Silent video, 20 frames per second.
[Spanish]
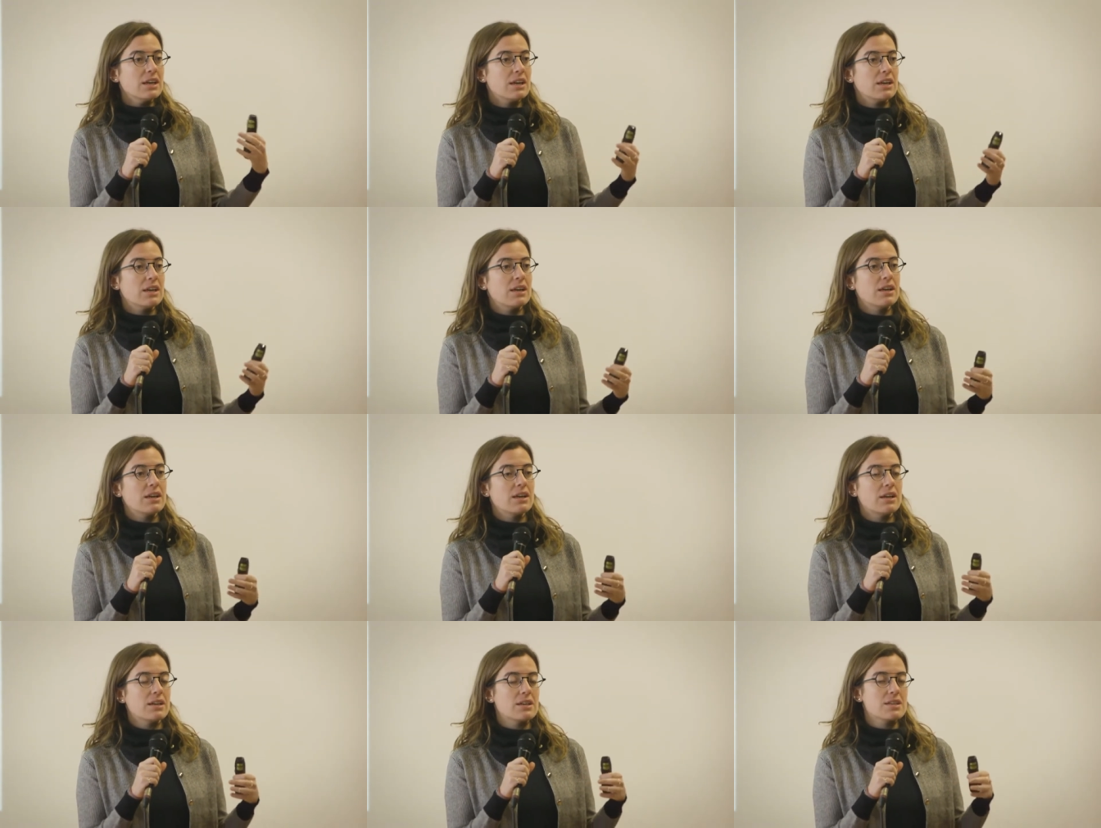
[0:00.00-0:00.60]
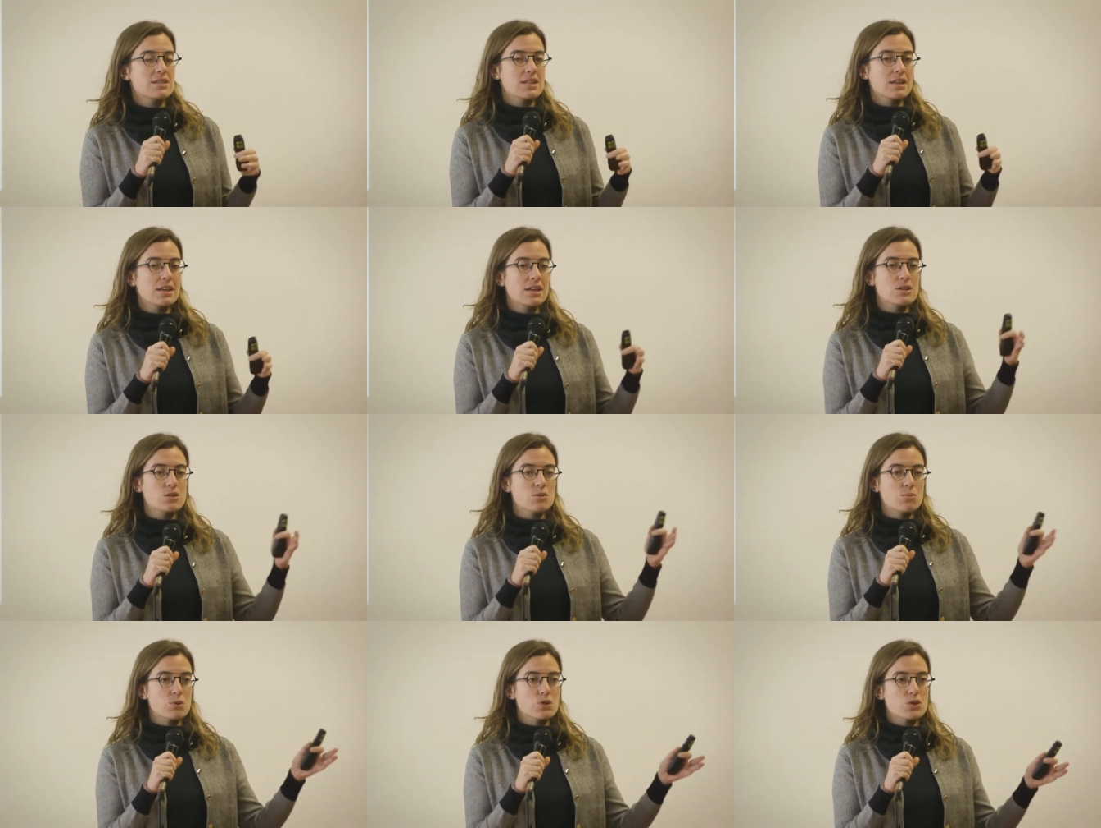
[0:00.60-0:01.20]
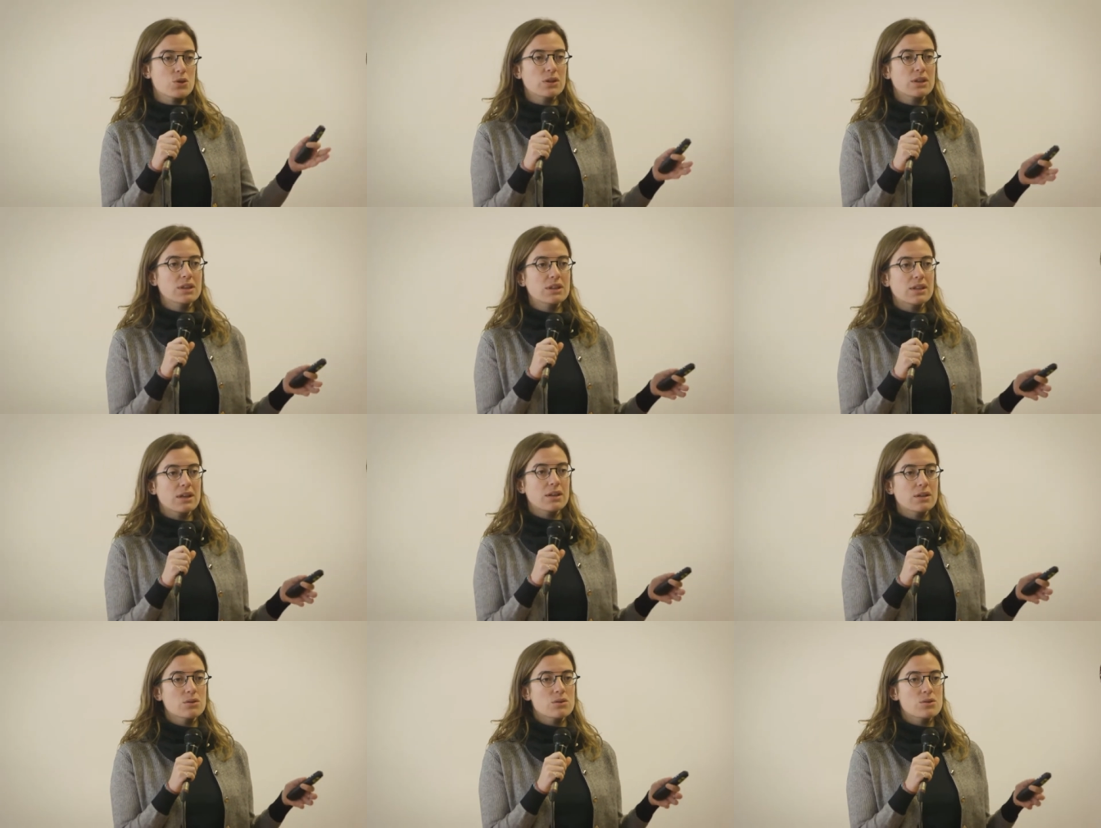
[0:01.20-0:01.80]
eh, en este caso pues
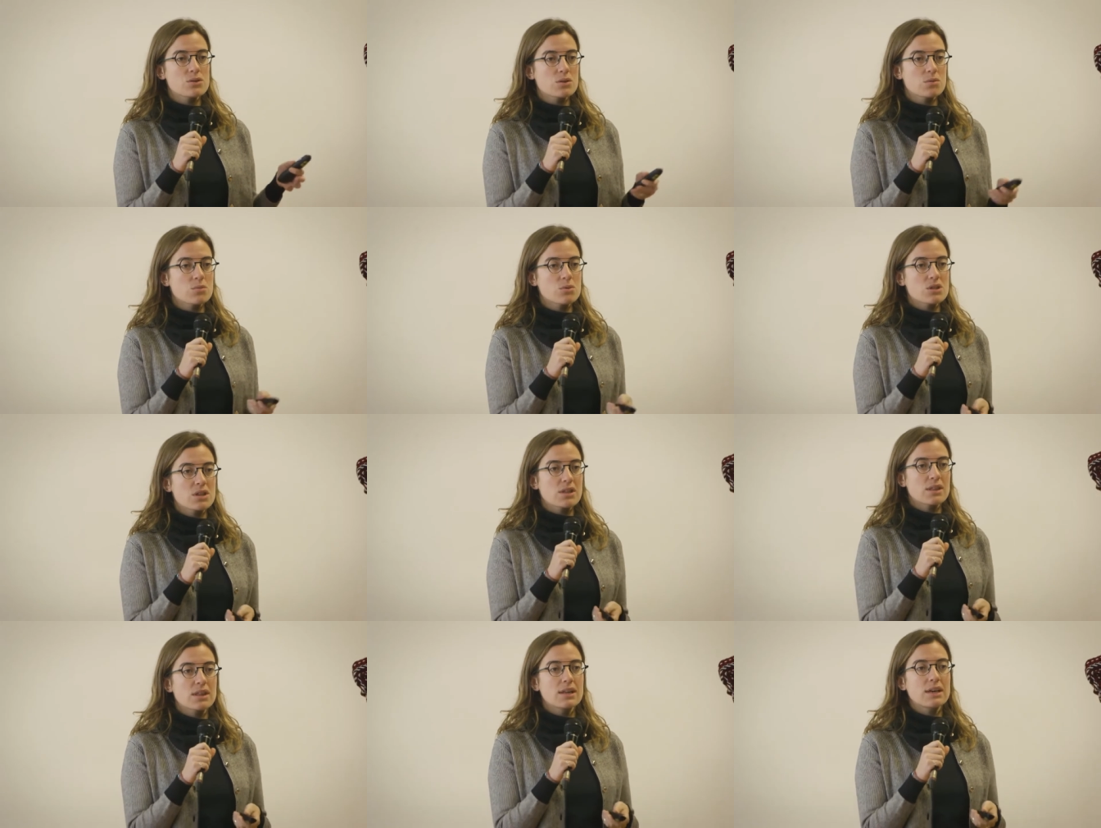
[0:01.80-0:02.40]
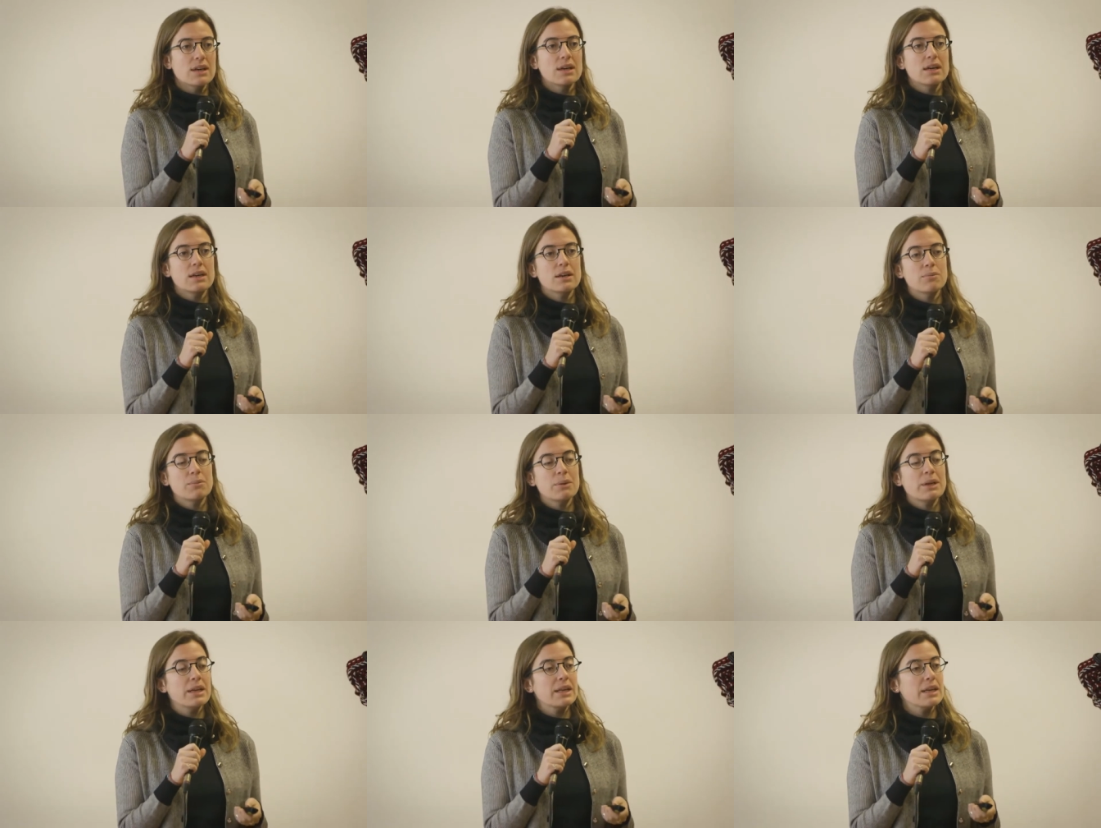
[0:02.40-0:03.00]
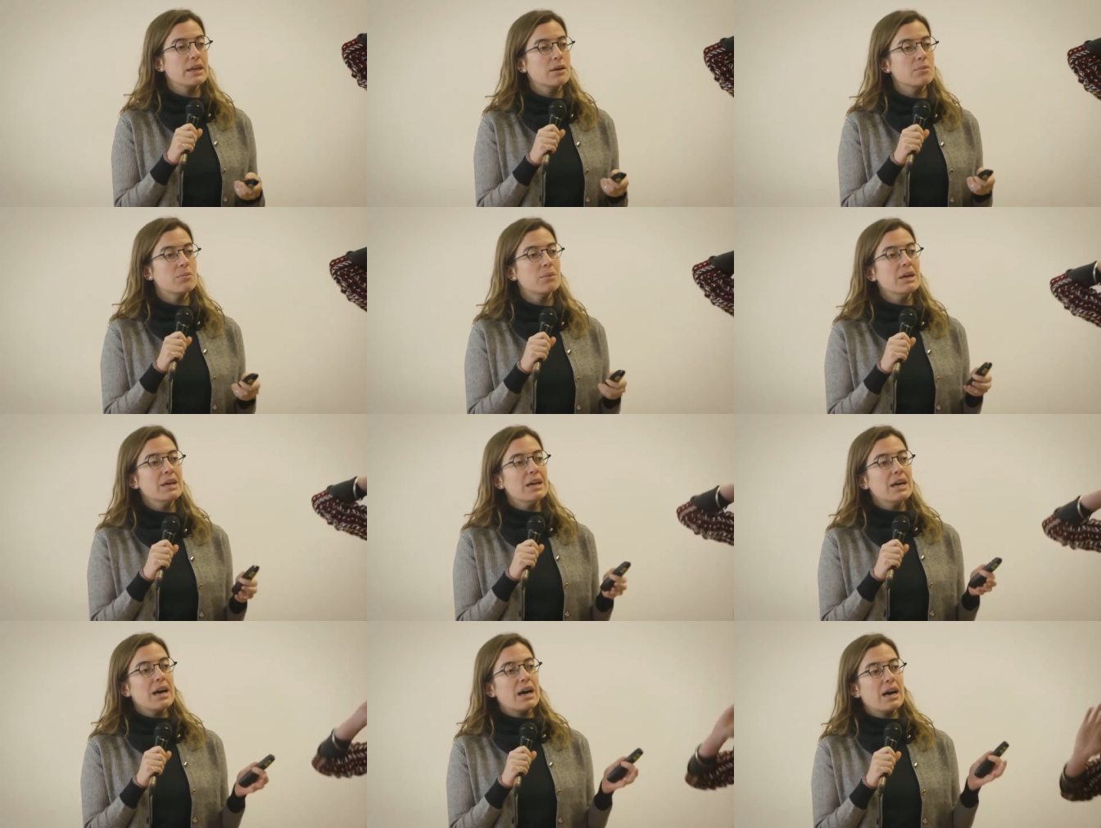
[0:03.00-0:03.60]
orientados, como os decía Miriam,